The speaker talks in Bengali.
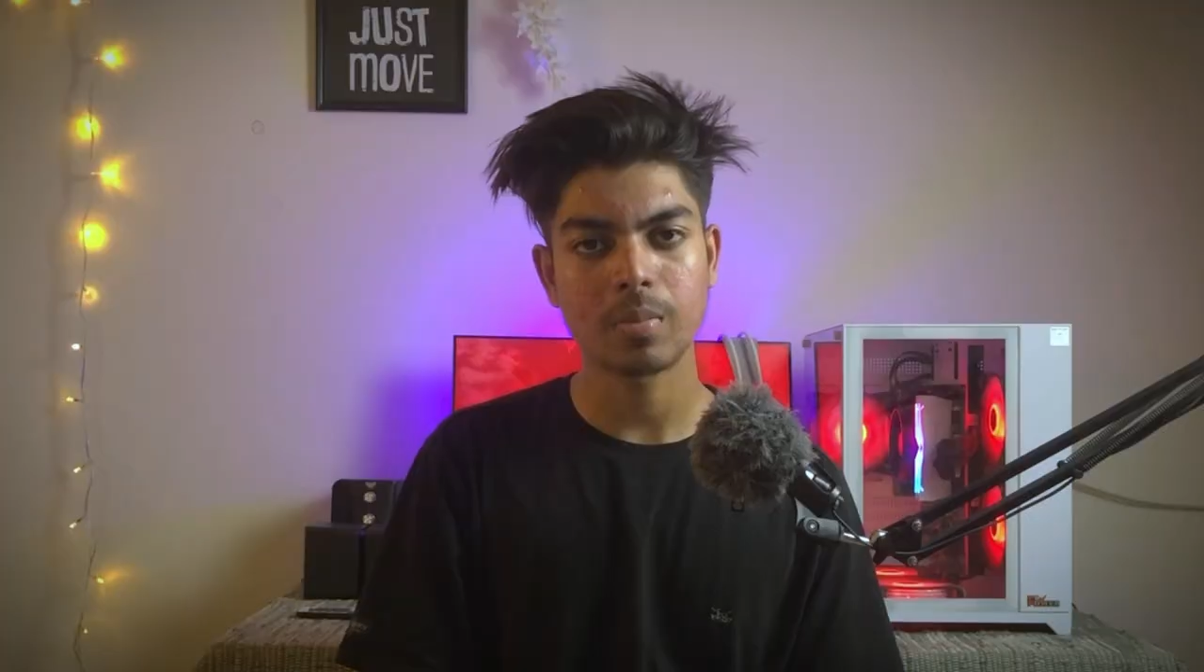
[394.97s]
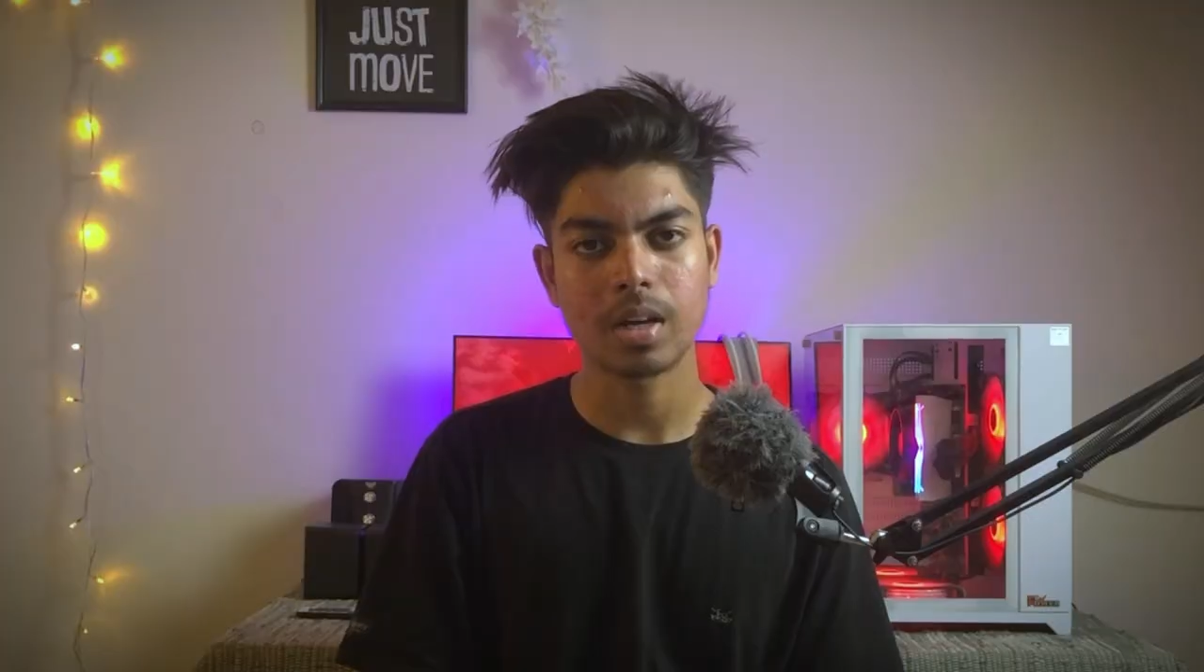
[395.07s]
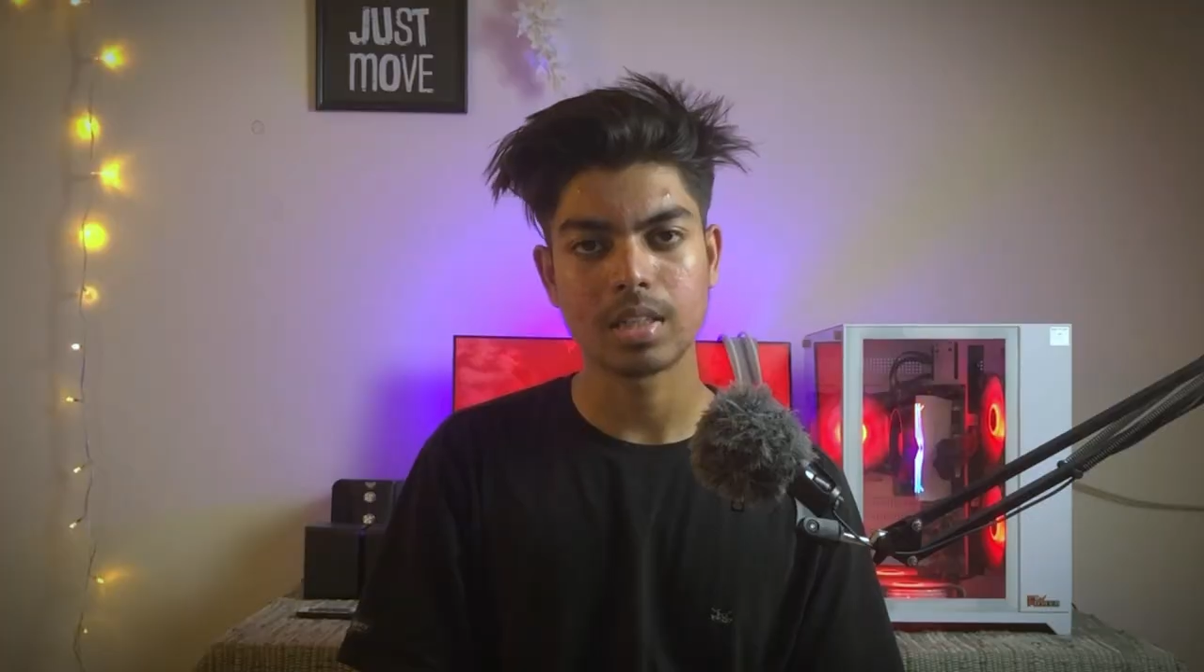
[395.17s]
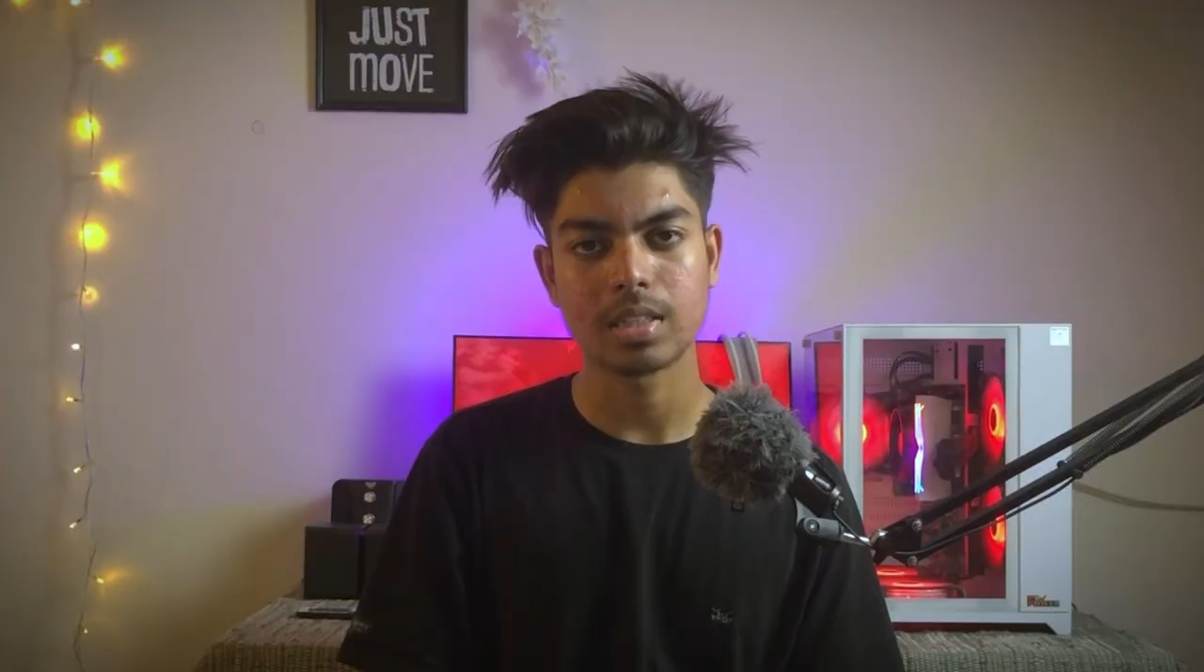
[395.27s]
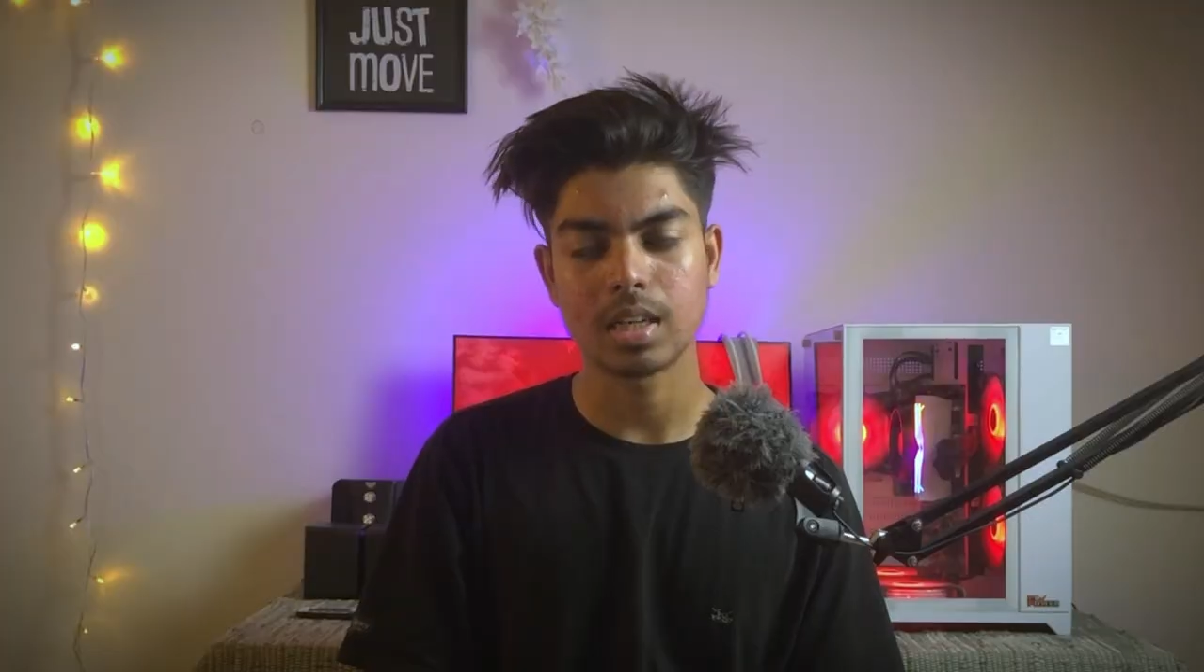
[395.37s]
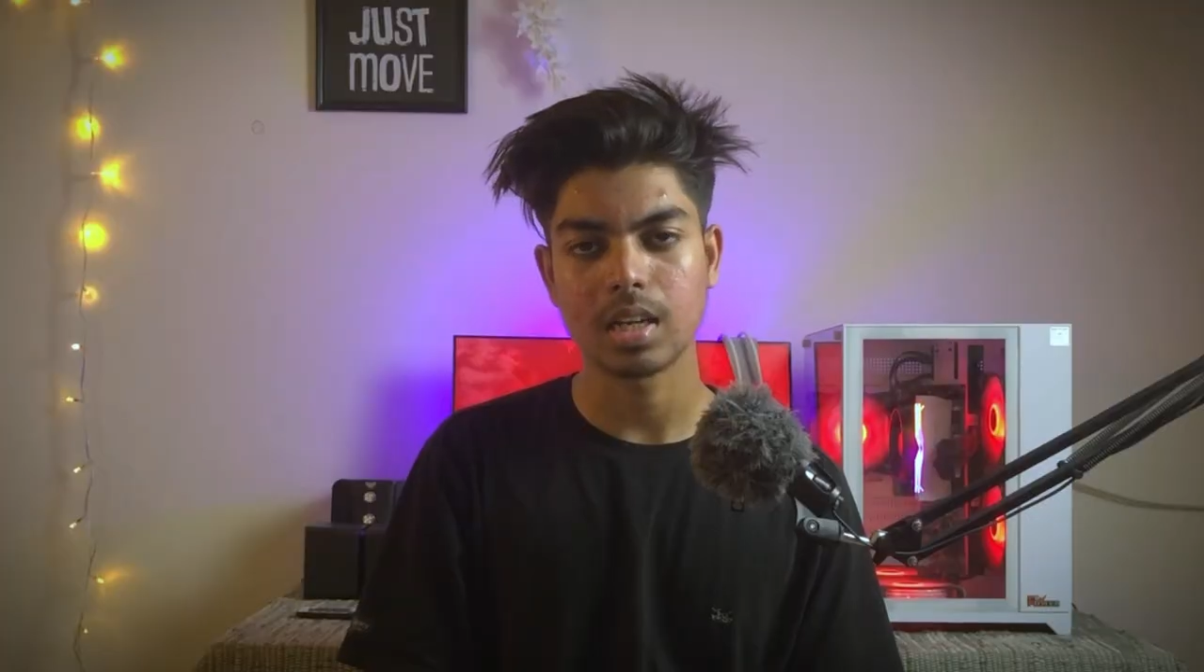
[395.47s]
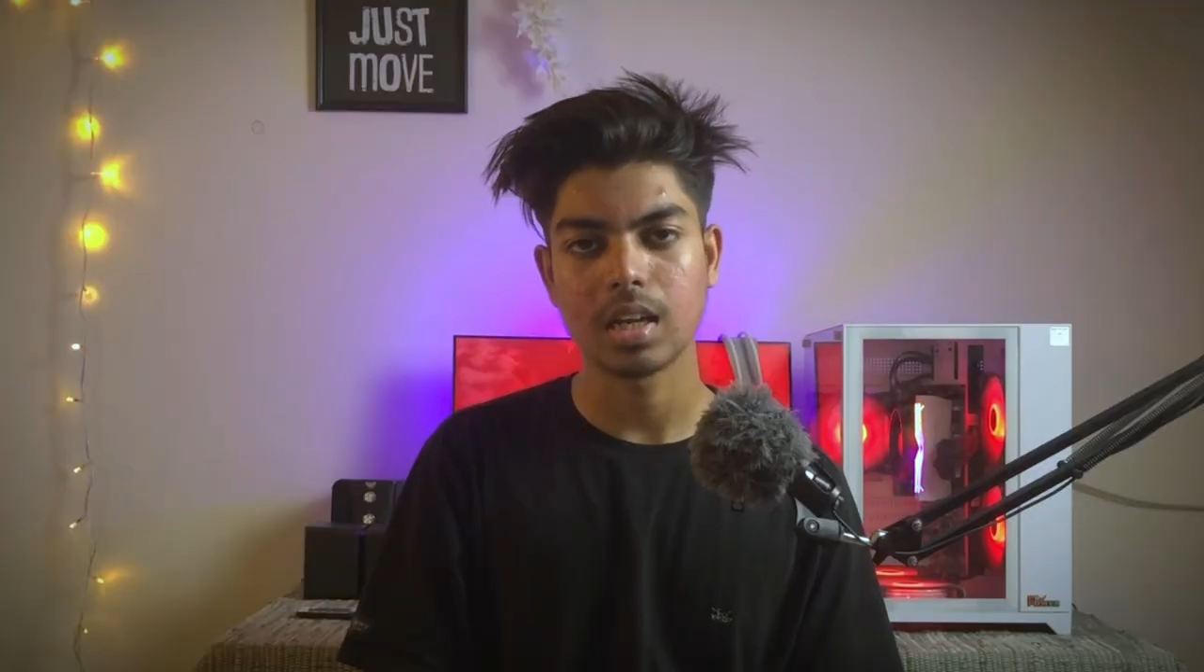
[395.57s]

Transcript: পারে যে